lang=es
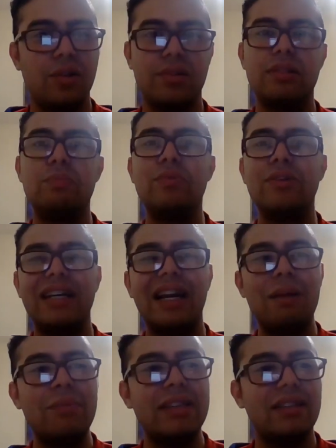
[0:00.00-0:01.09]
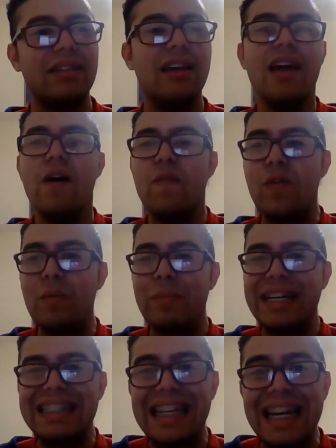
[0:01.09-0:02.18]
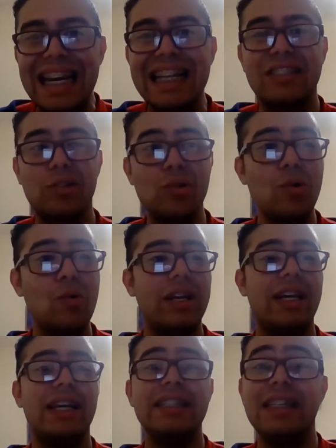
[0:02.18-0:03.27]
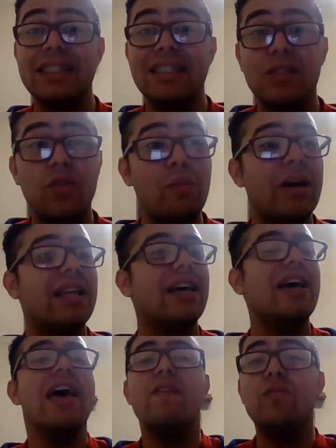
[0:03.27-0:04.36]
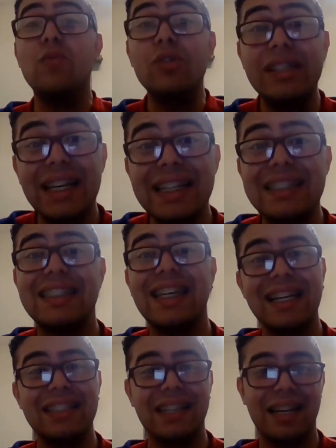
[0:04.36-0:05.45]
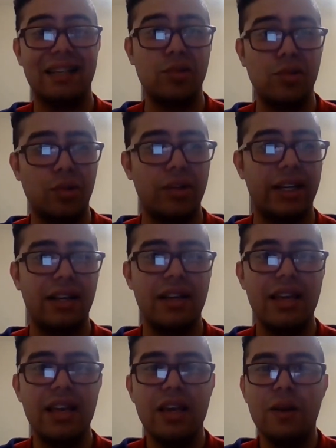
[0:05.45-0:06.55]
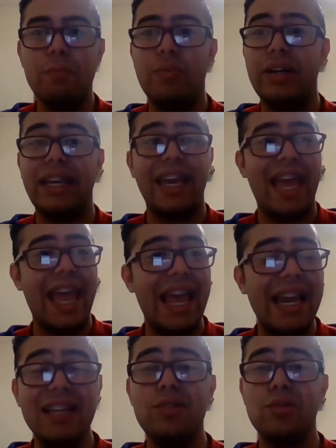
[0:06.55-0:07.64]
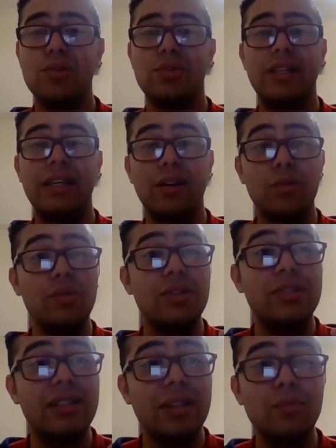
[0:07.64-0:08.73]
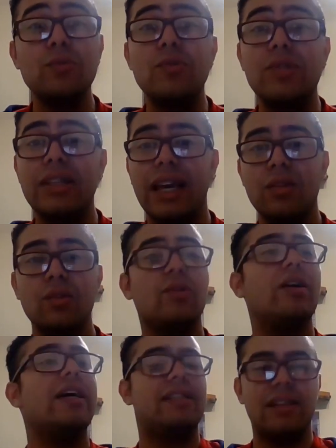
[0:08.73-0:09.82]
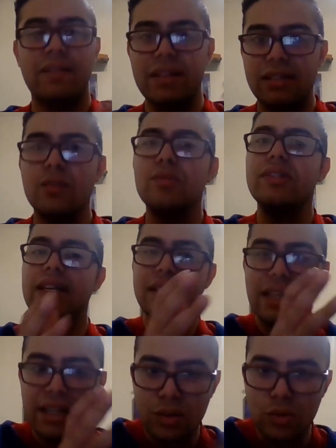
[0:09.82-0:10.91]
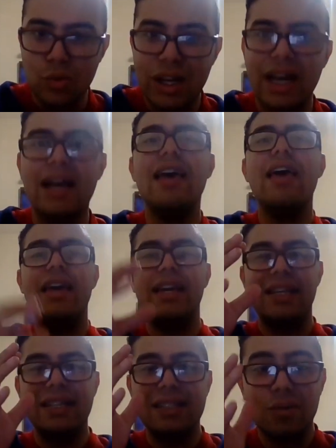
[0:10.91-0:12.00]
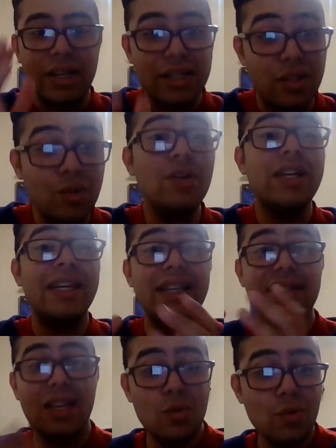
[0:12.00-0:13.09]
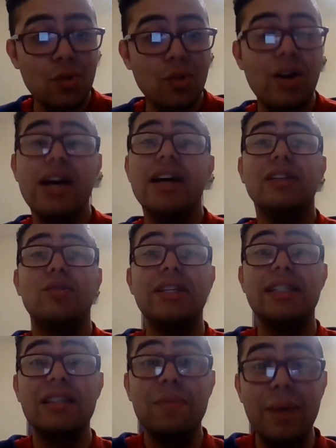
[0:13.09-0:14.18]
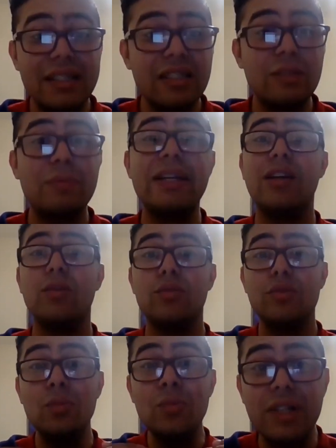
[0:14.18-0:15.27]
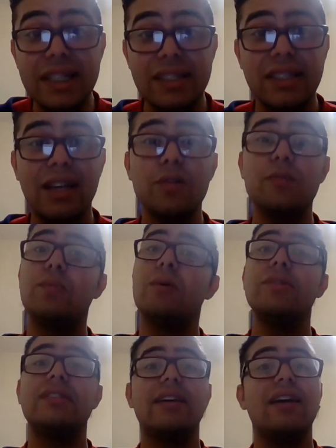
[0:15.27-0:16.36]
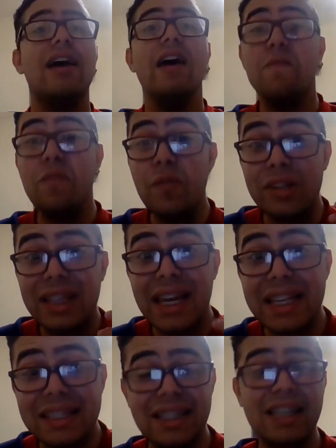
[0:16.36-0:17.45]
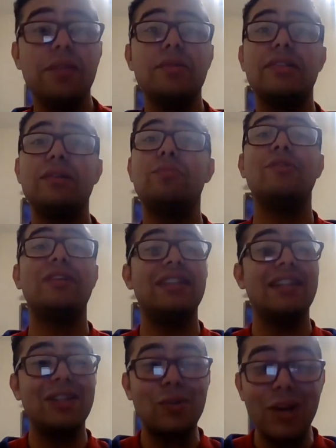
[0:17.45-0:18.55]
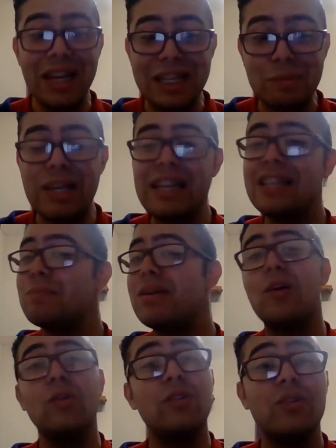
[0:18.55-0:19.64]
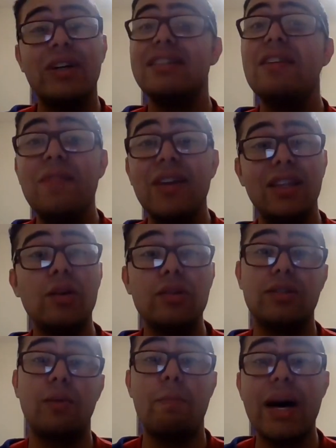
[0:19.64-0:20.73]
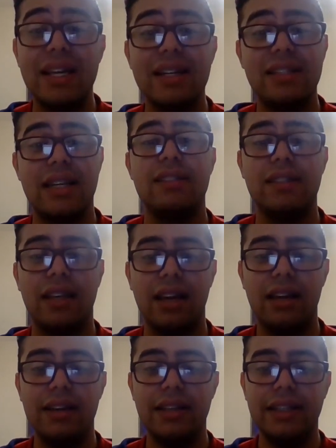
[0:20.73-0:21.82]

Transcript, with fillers: a Dios y poder realmente formar esa relación con él y si ya está formada, fortalecer esa relación con él. Porque el hecho de que nosotros estemos buscando establecernos en esa lectura, en esa oración y en ese ayuno, son esas bases para que nosotros como cristianos podamos estar fortalecidos y poder tener todas las pilas para continuar sirviendo a nuestro Padre Celestial.